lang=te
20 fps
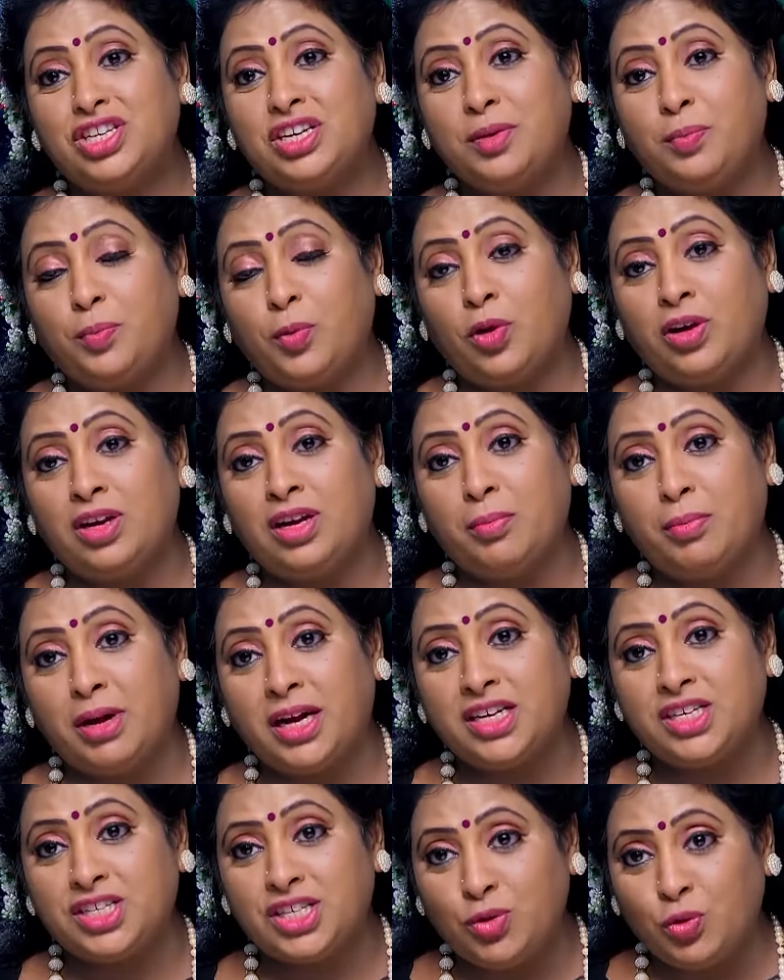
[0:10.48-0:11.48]
మనిషిని
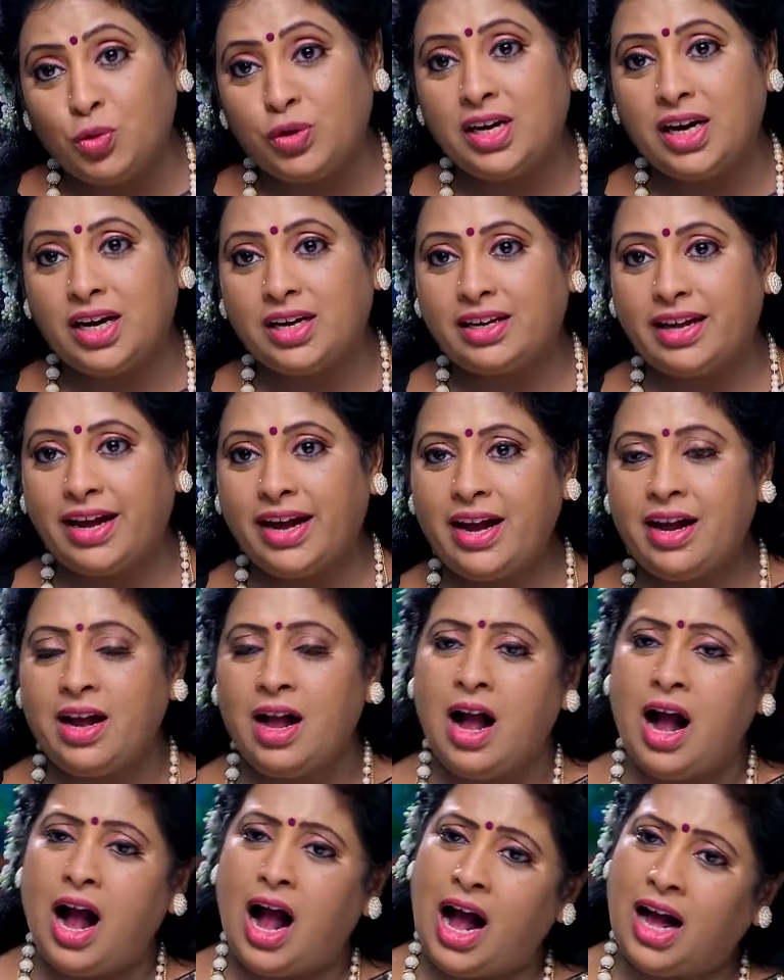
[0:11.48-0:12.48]
పోలిన మనిషి ఉన్నట్టే
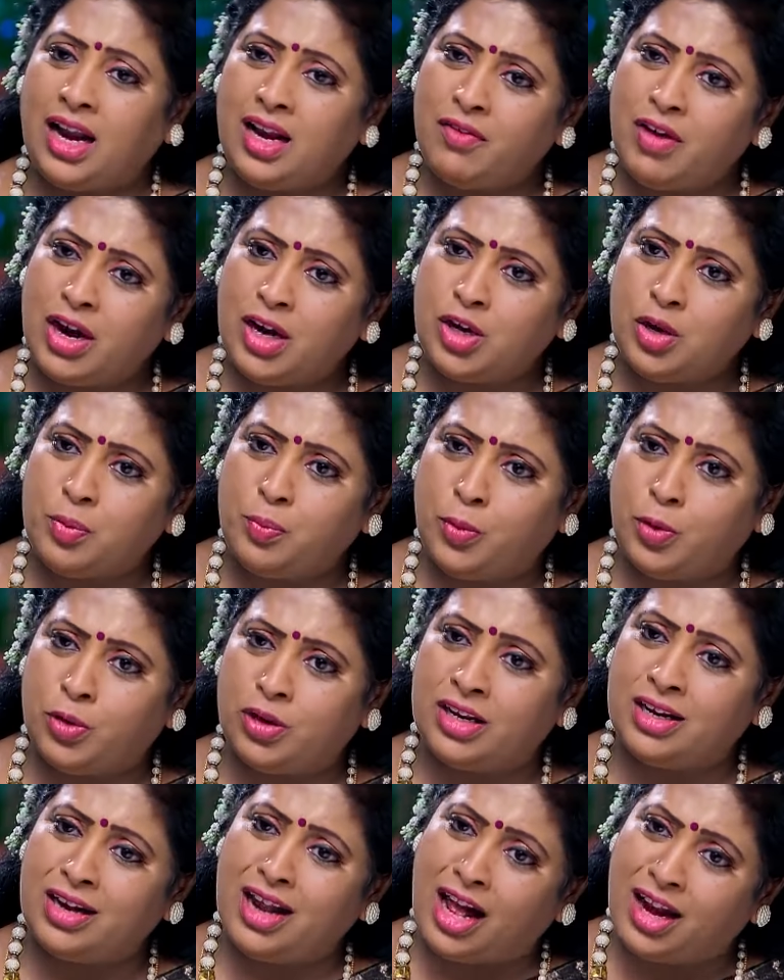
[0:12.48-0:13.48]
అలవాట్లు
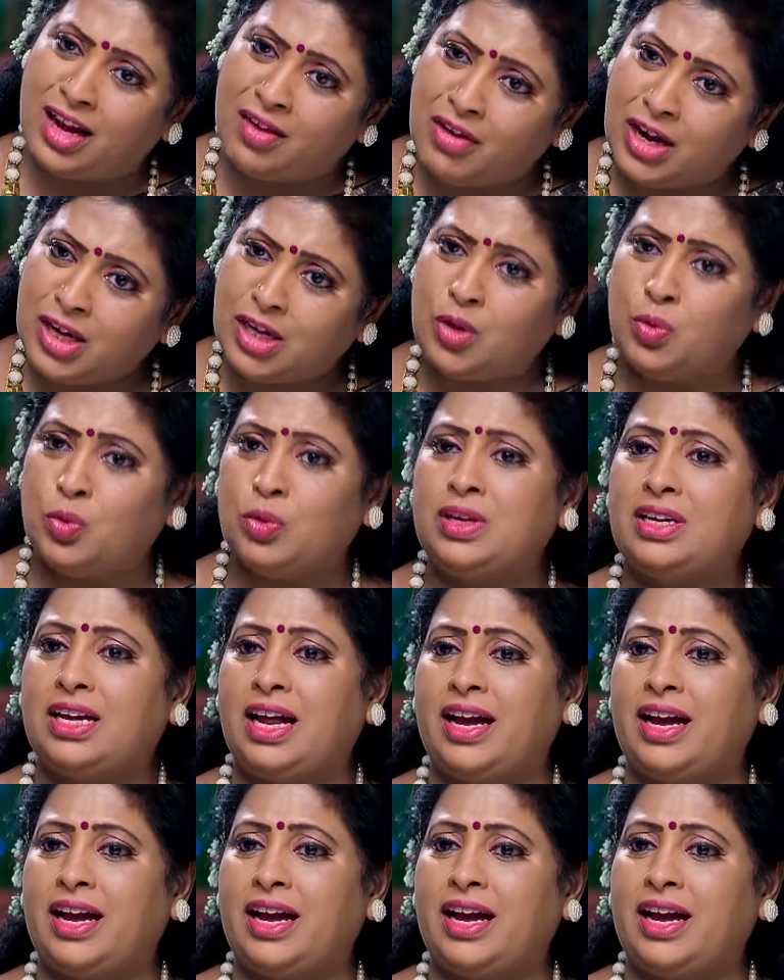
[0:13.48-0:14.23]
పోలిన అలవాట్లు